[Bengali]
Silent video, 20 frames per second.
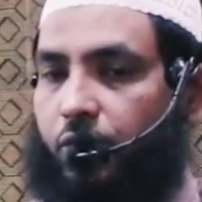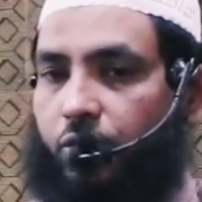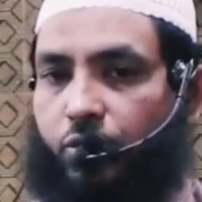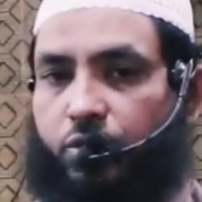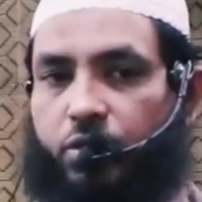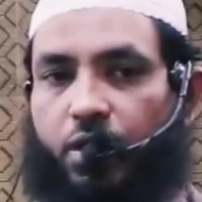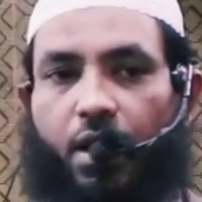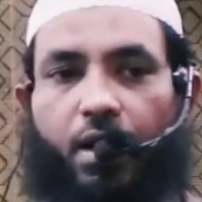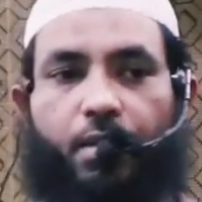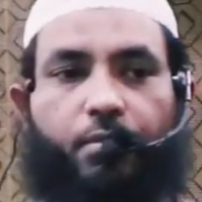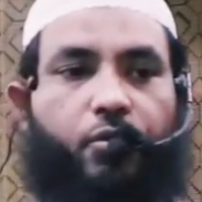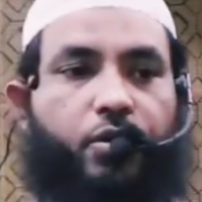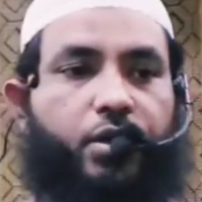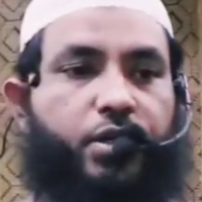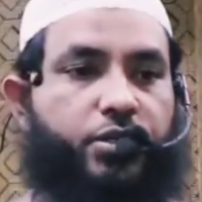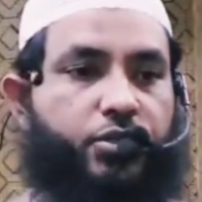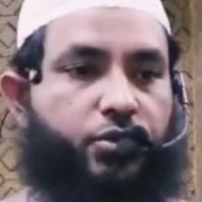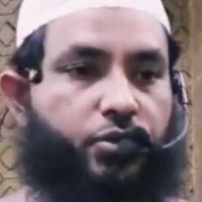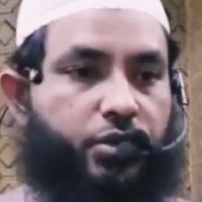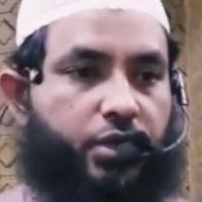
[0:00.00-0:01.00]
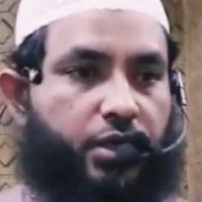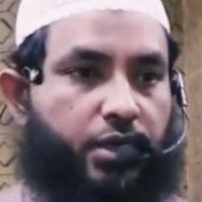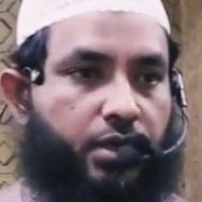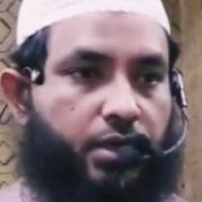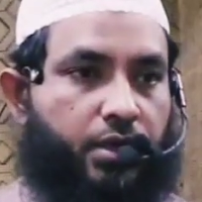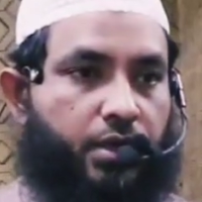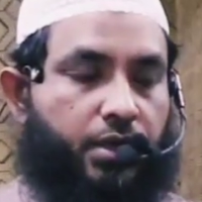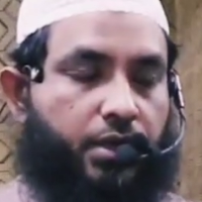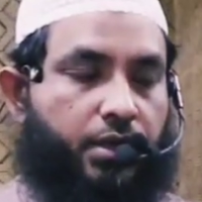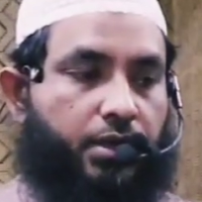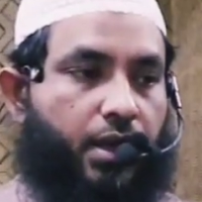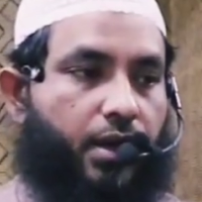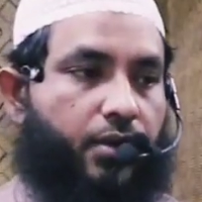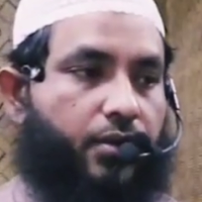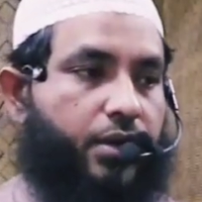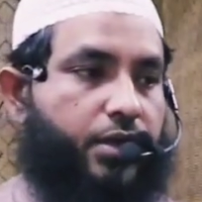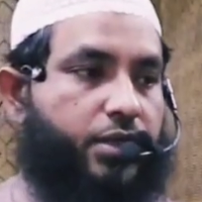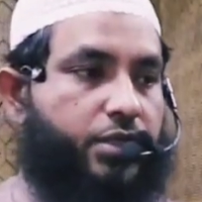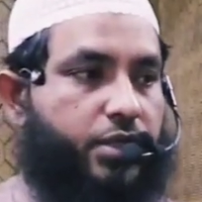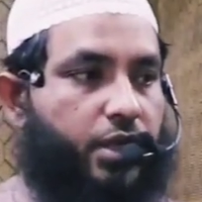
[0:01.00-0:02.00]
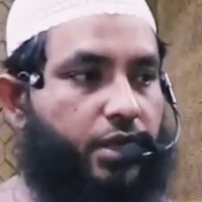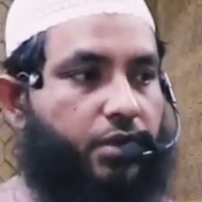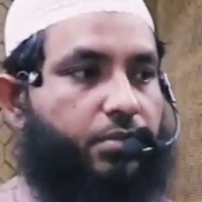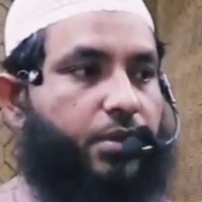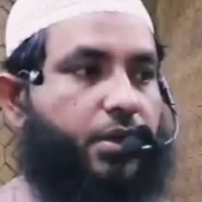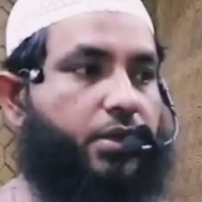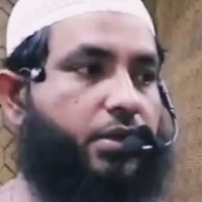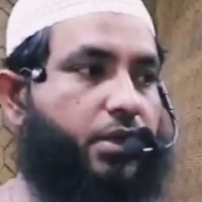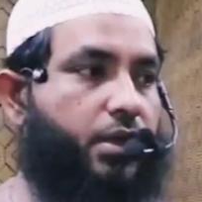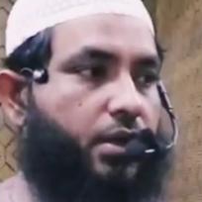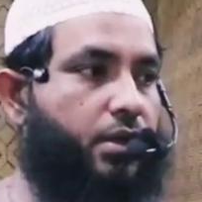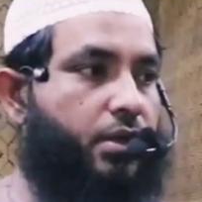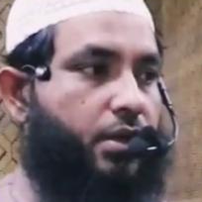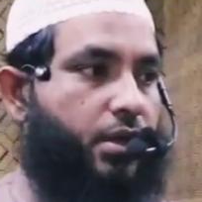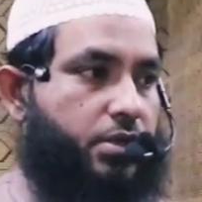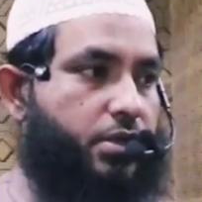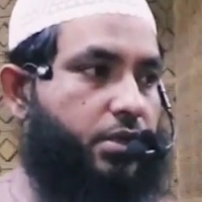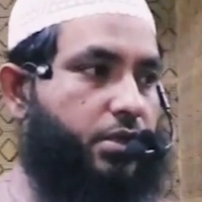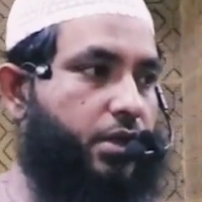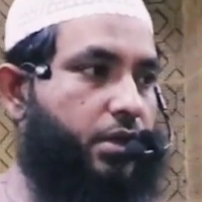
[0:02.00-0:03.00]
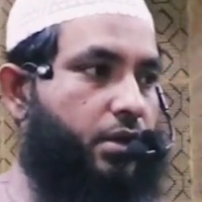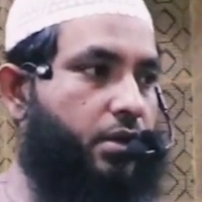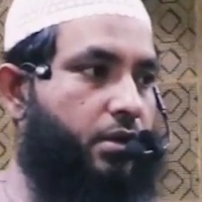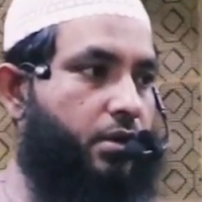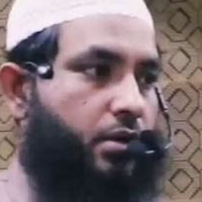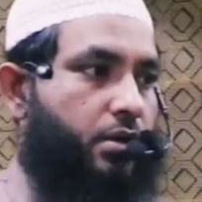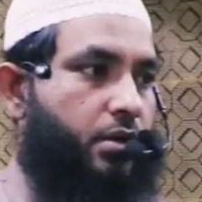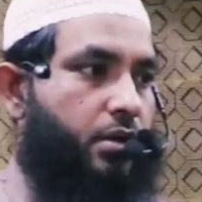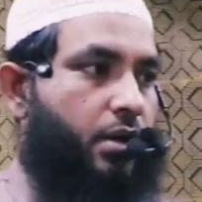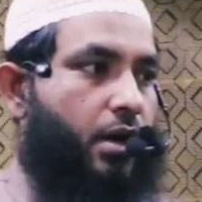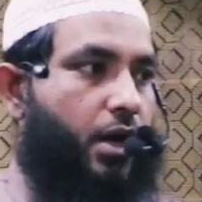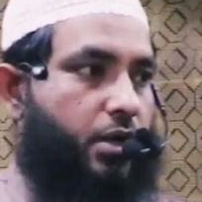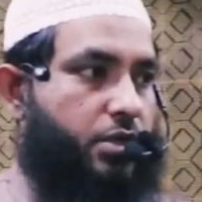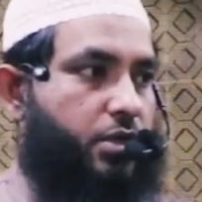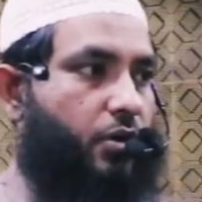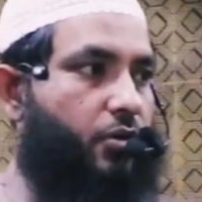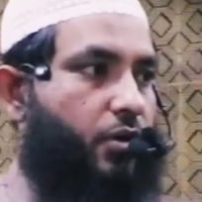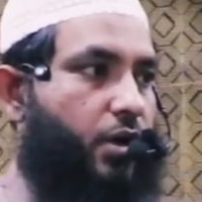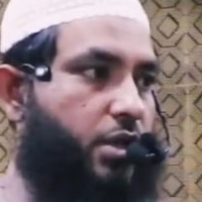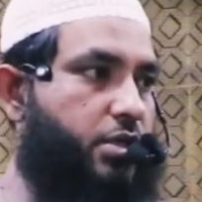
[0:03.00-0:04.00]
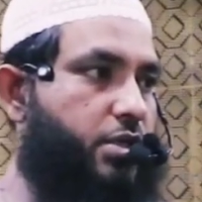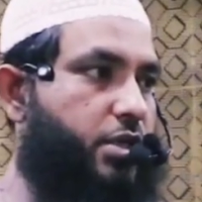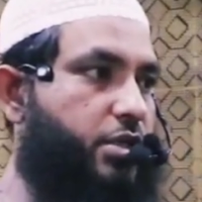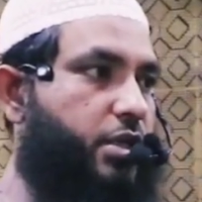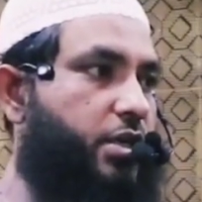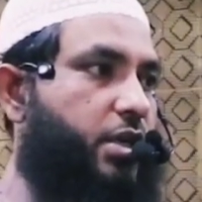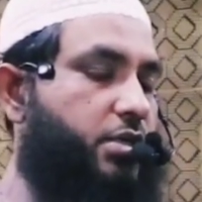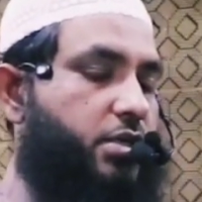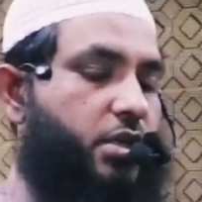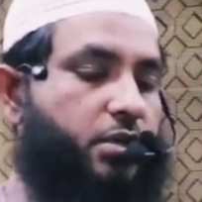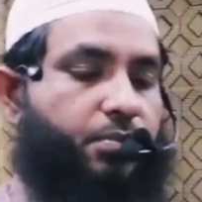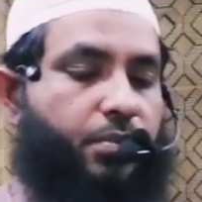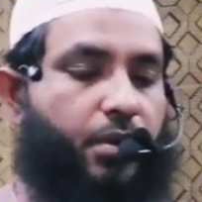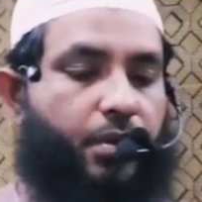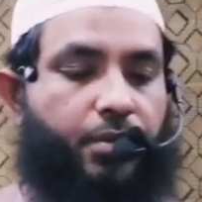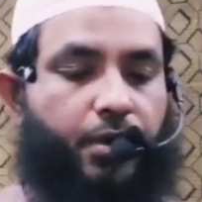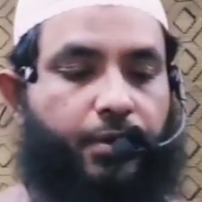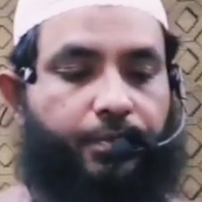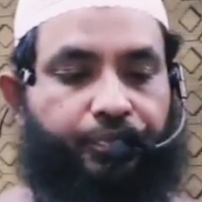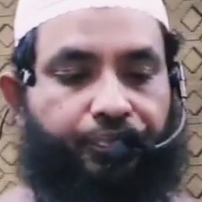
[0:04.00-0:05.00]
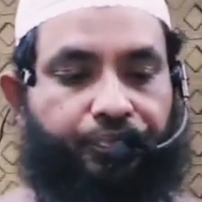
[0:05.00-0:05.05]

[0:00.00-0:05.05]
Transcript: দুটা আমলেই সঠিক তাহলে সেই ব্যক্তি নাজাতের আশা করা যায় সে নাজাত পাবে